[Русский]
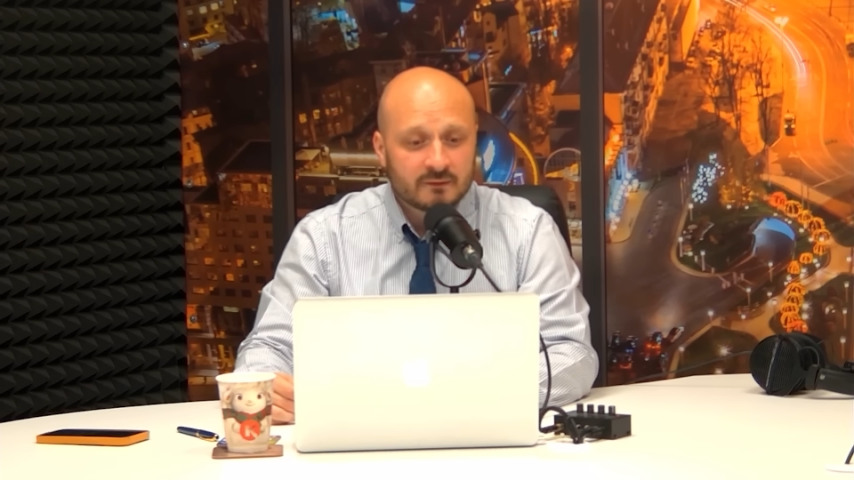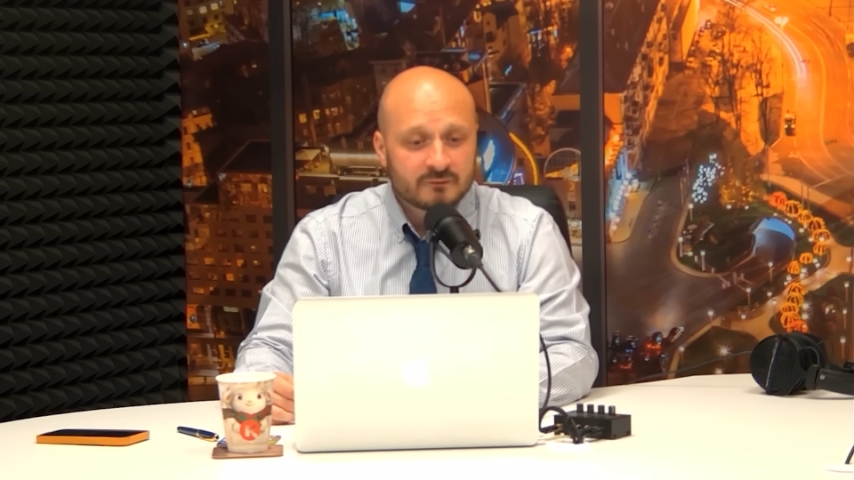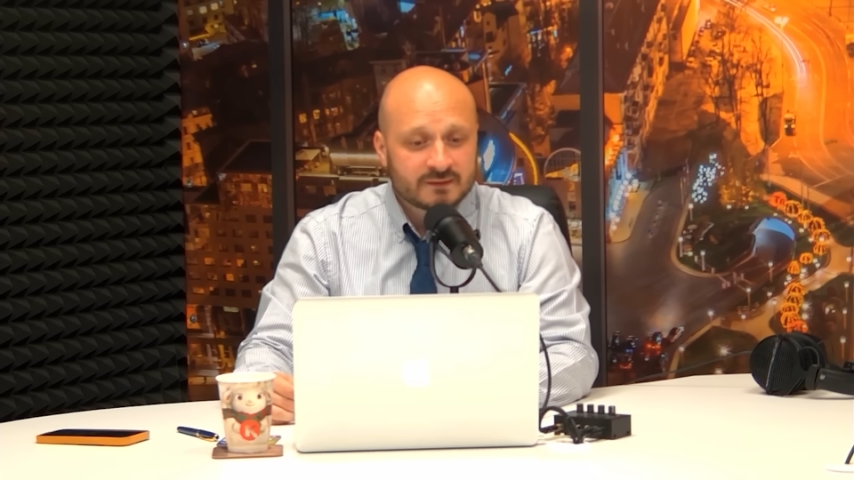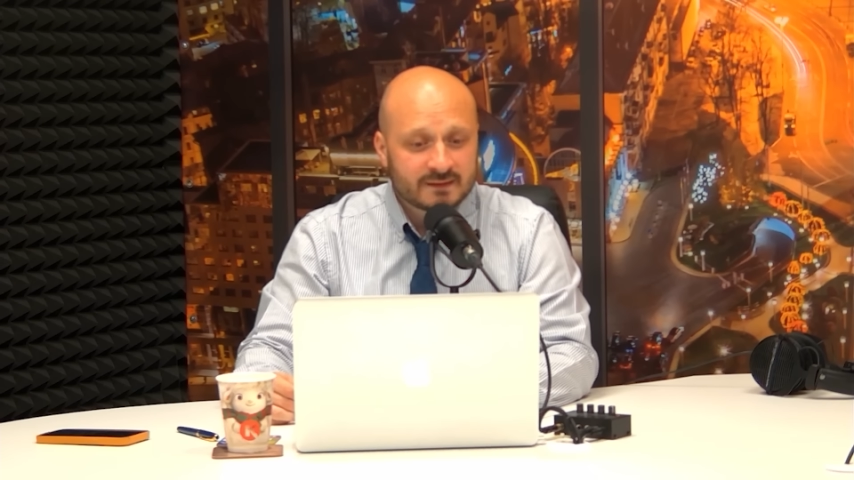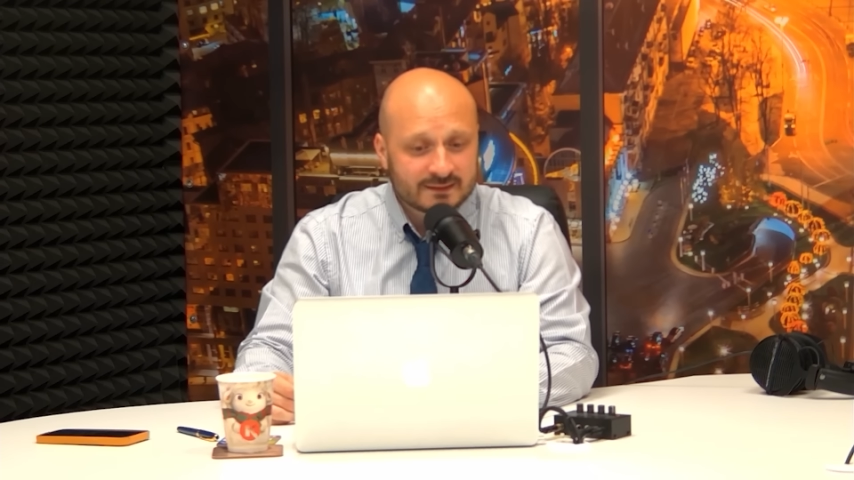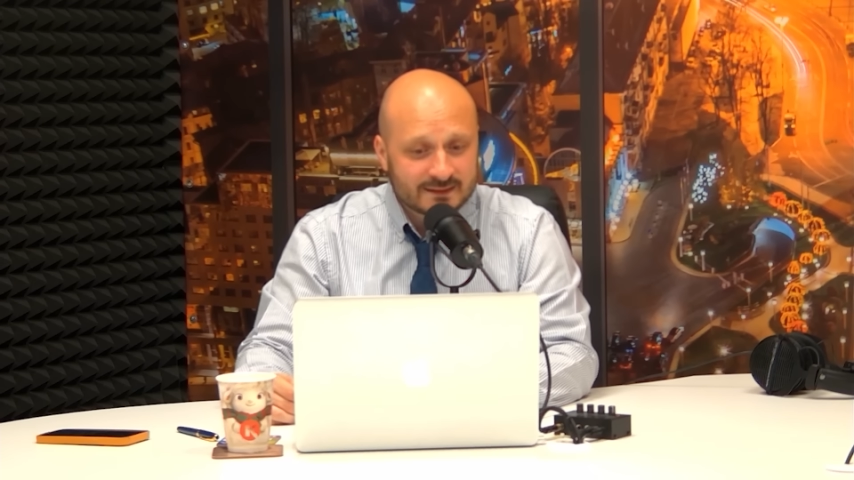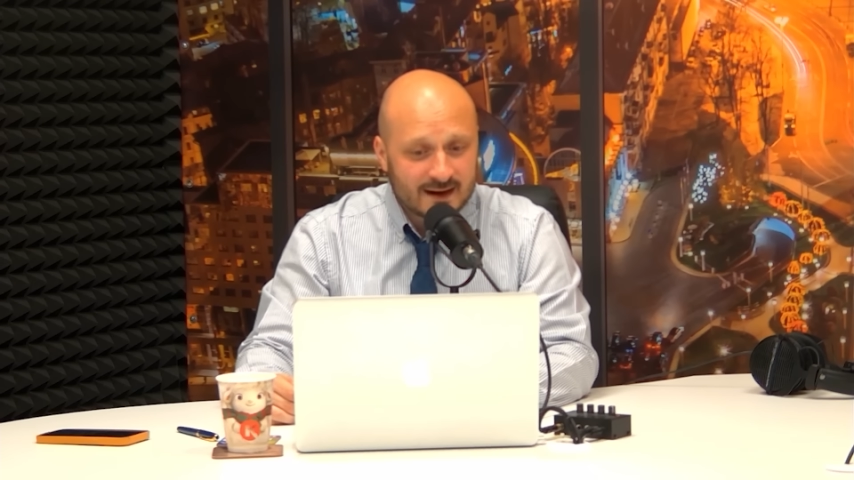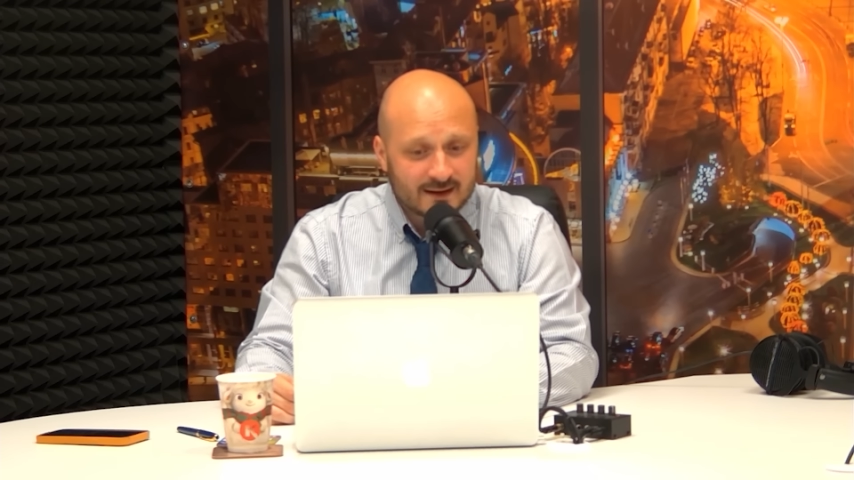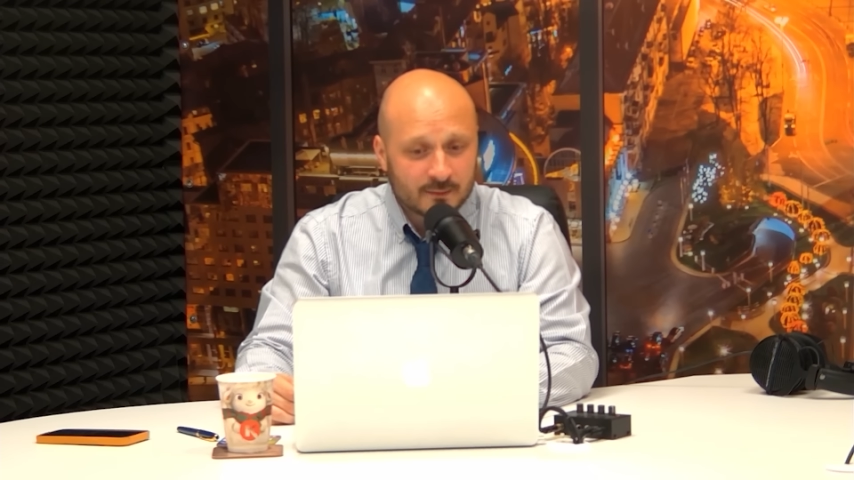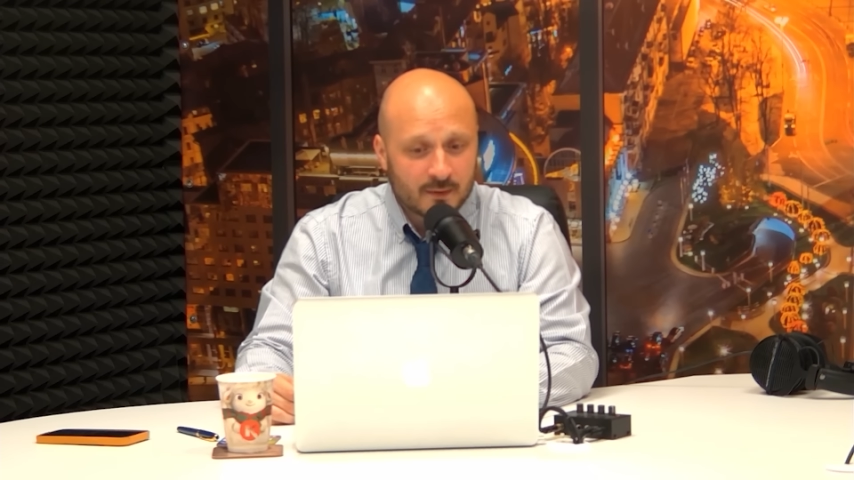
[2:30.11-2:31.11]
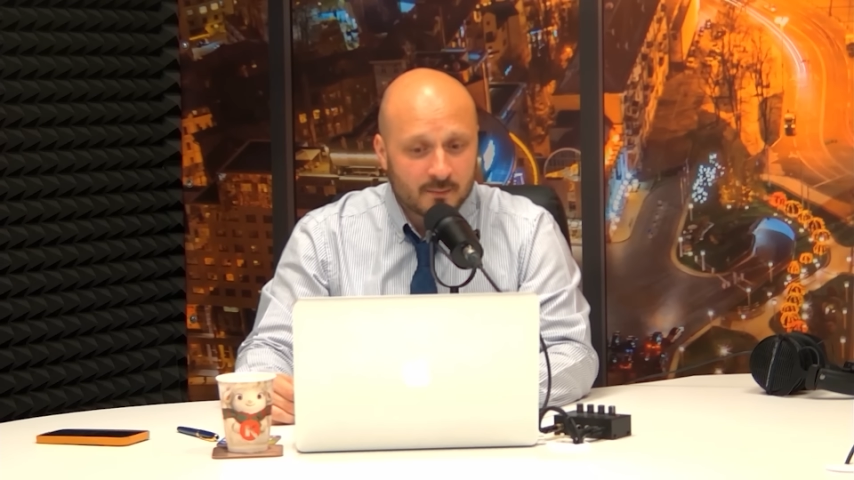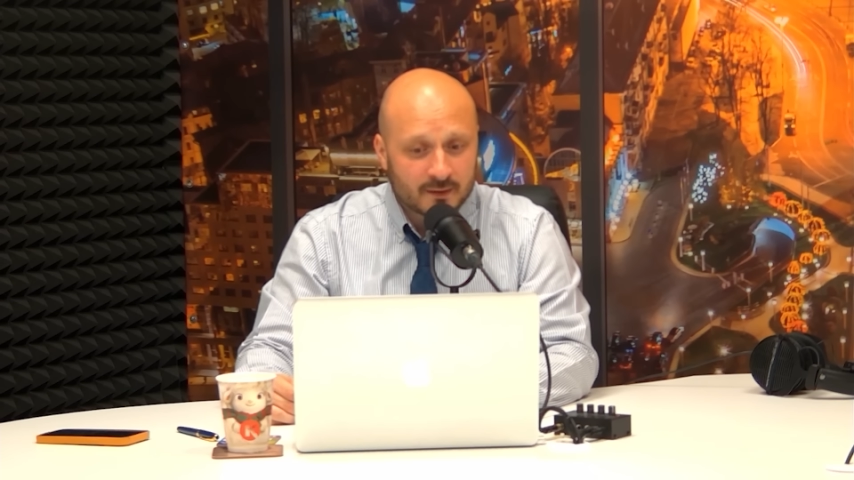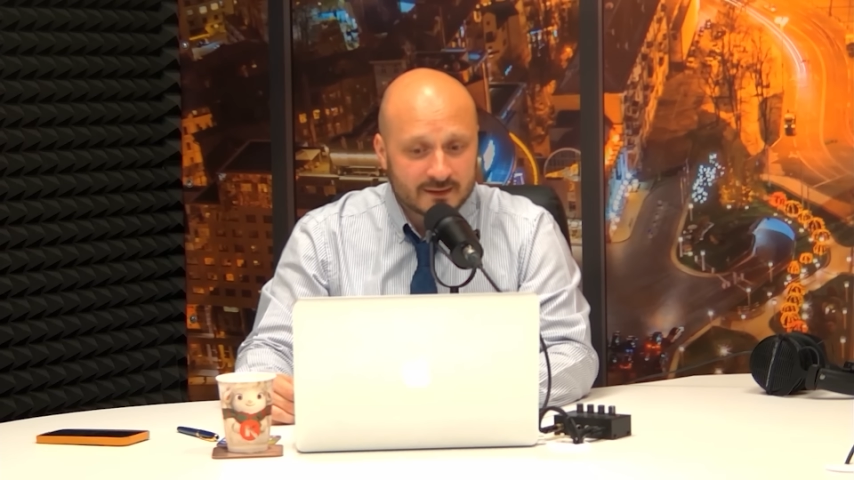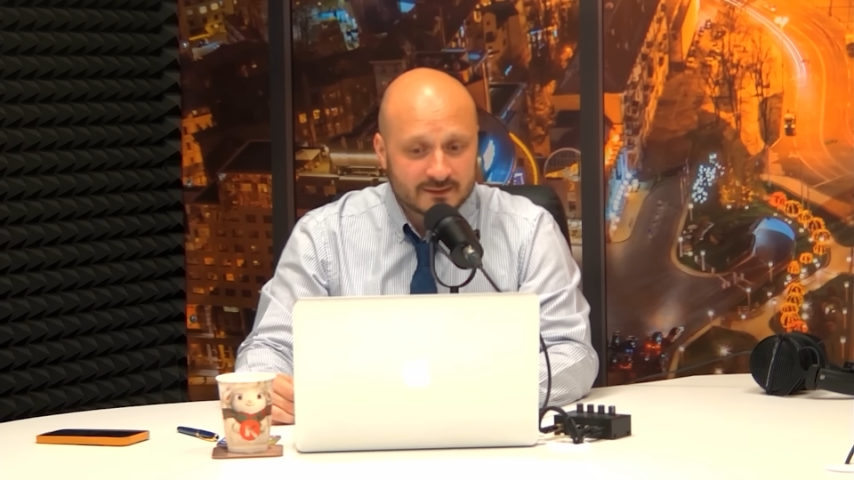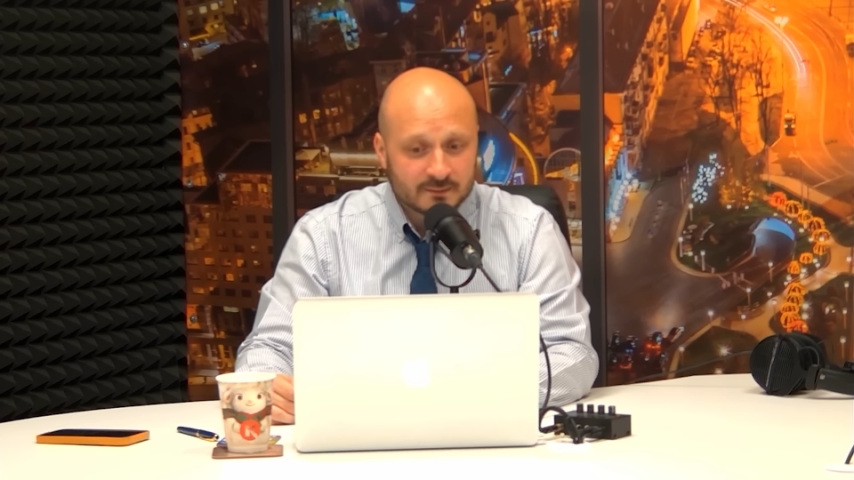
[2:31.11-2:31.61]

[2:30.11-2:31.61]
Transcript: в центральном аппарате